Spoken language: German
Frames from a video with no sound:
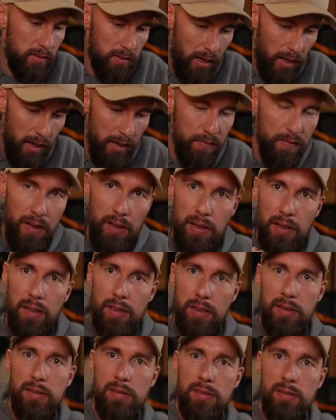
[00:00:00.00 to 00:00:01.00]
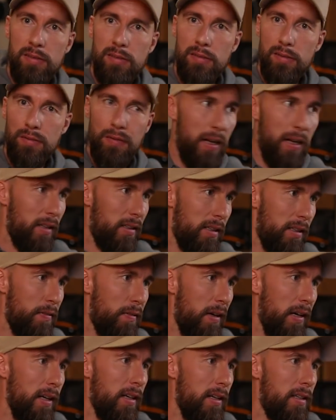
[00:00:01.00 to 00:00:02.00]
einfach Falken in
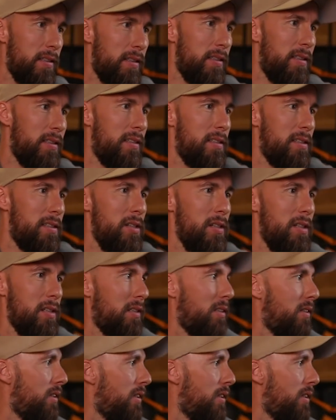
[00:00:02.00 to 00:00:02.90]
Freiheit. So.